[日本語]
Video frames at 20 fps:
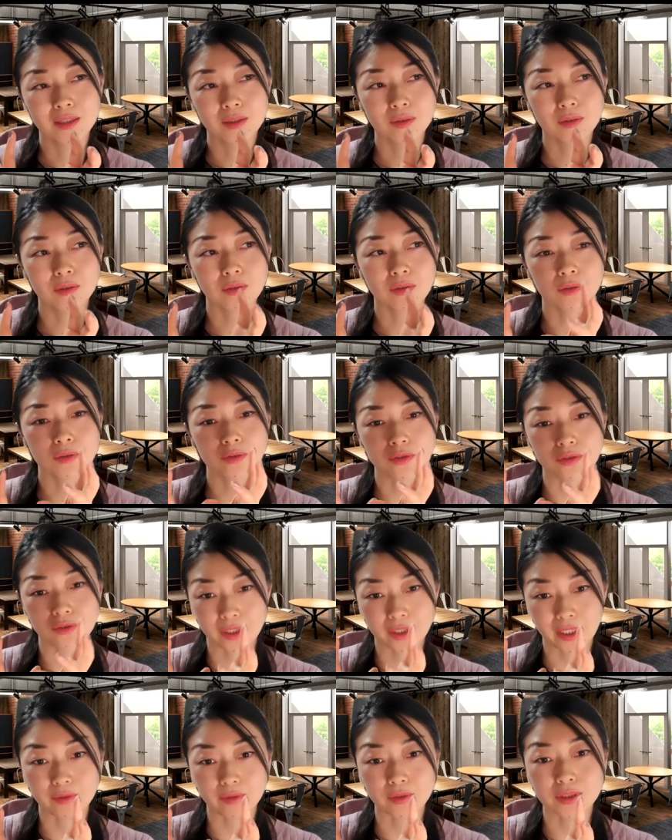を主
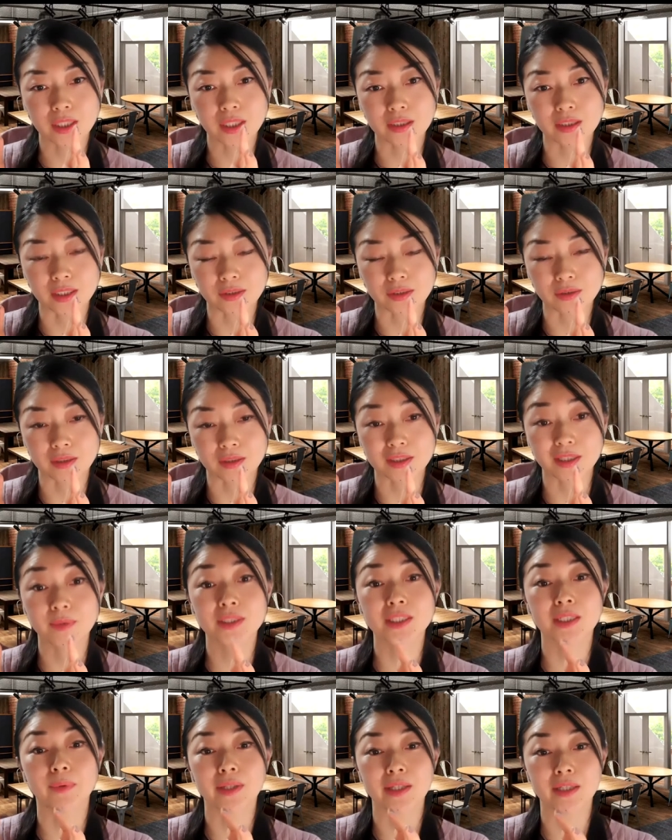催をしたりですとか
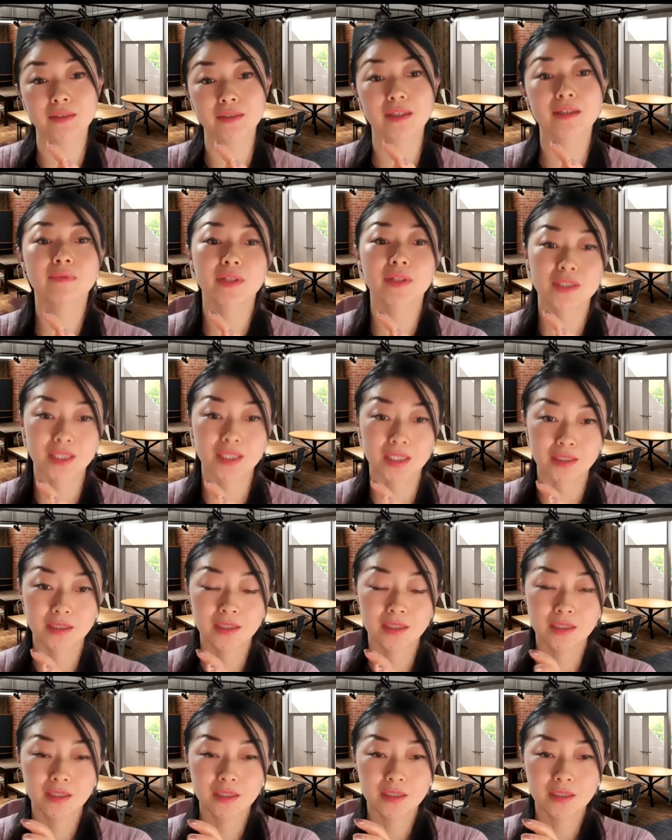様々やっていました
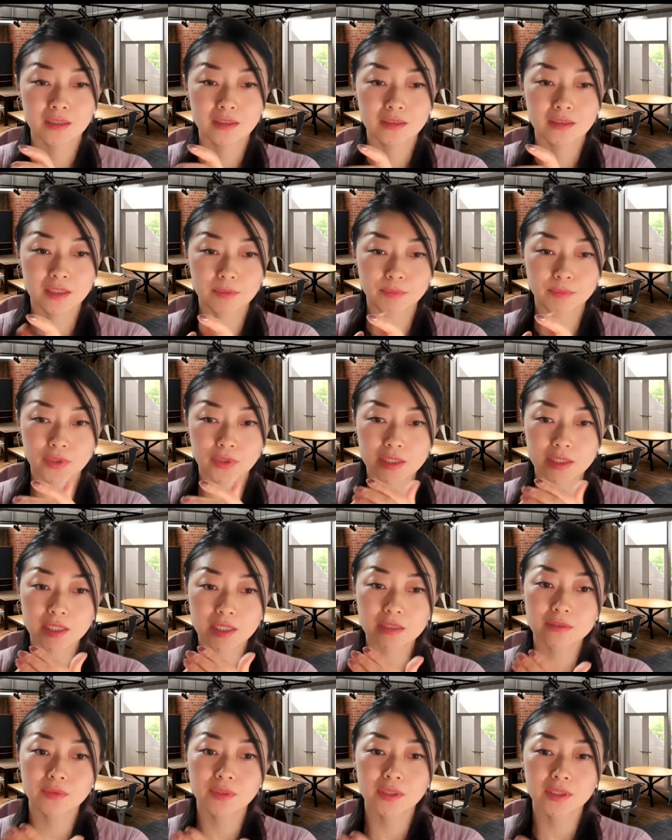で
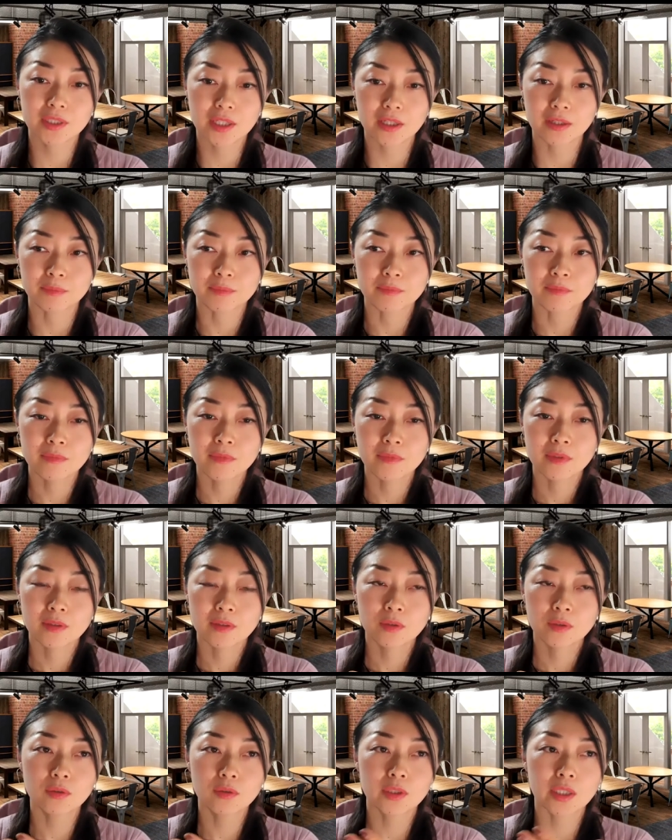プラスアルファで
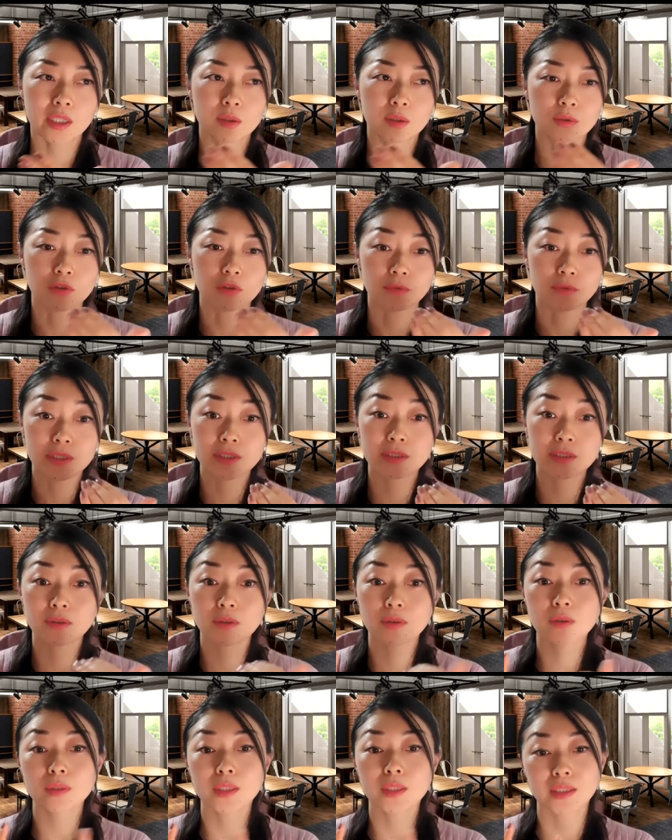今回この
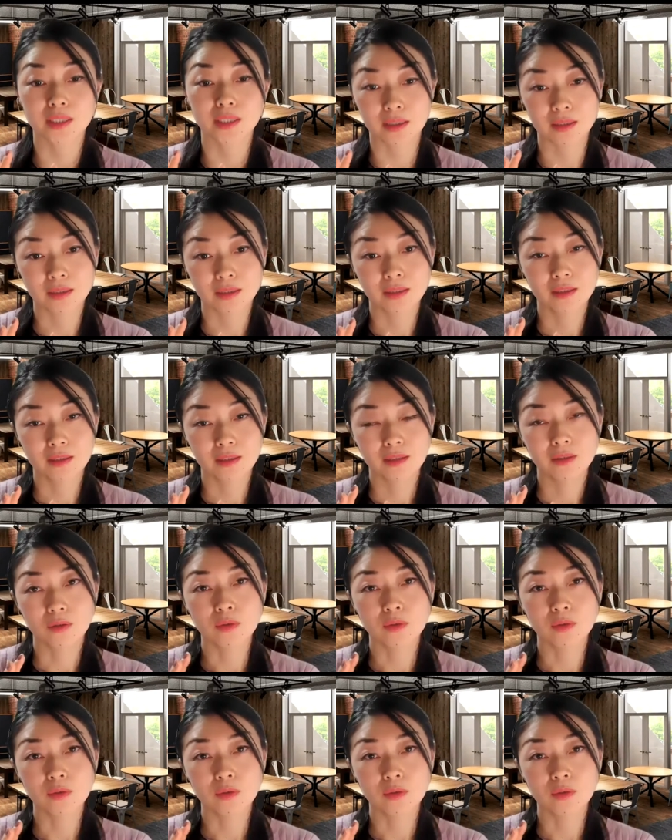ウィズコロナで
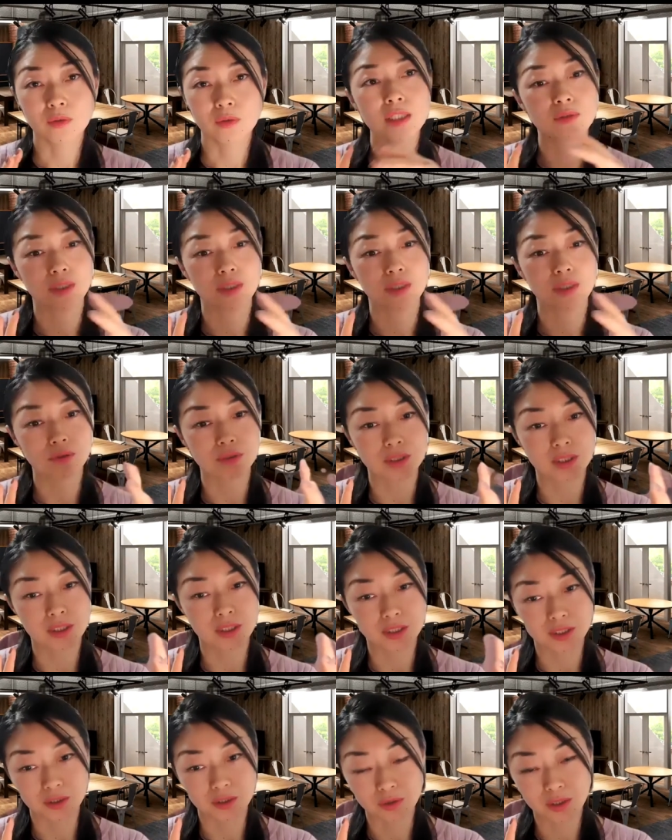オンラインの可能性
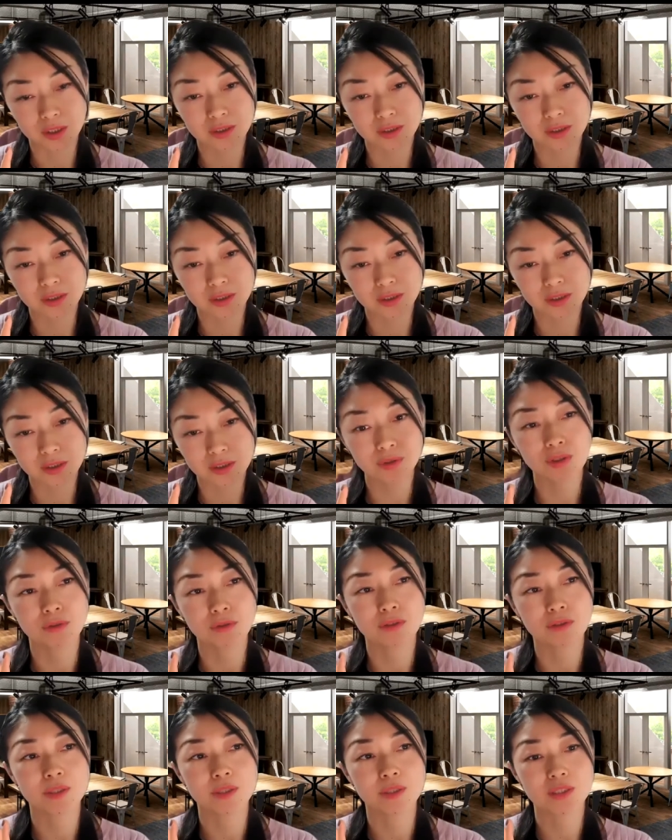が広がったことによ
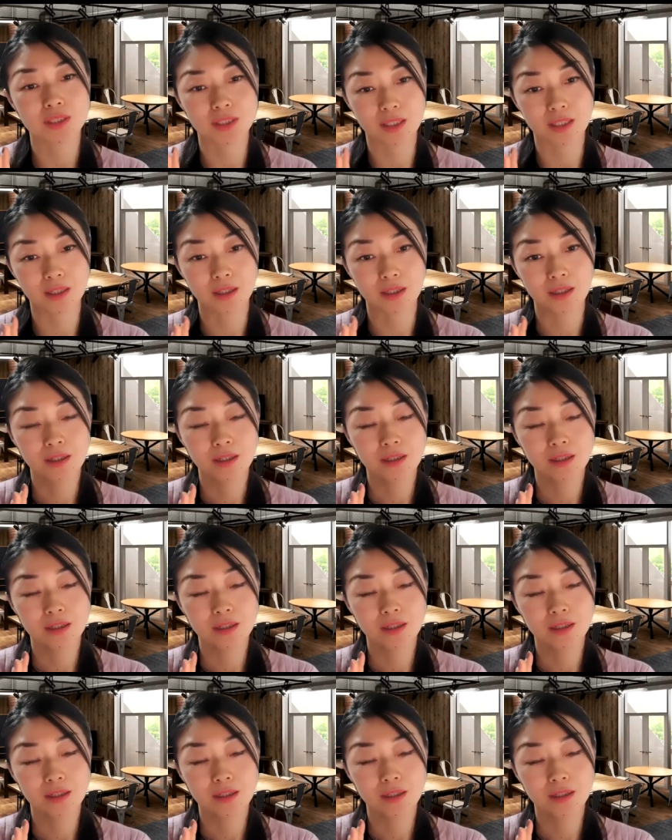りまして